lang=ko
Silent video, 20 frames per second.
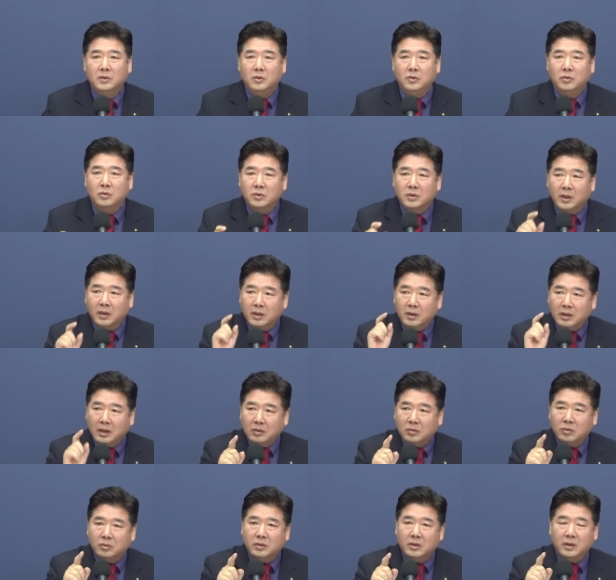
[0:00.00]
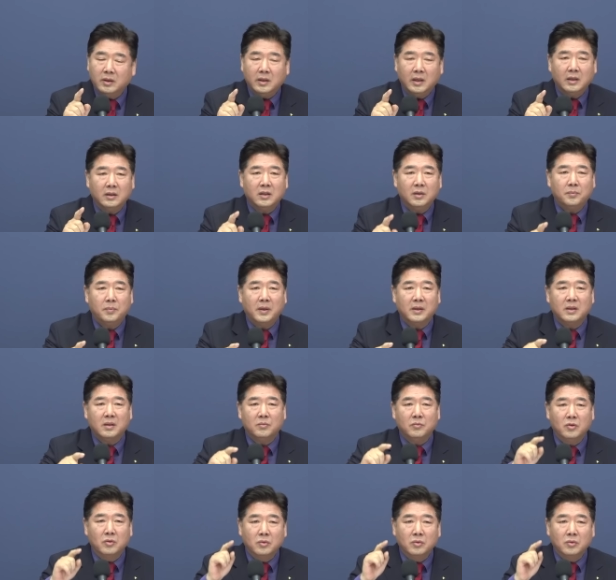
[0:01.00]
윤석열 대통령에 대한 뒷받침,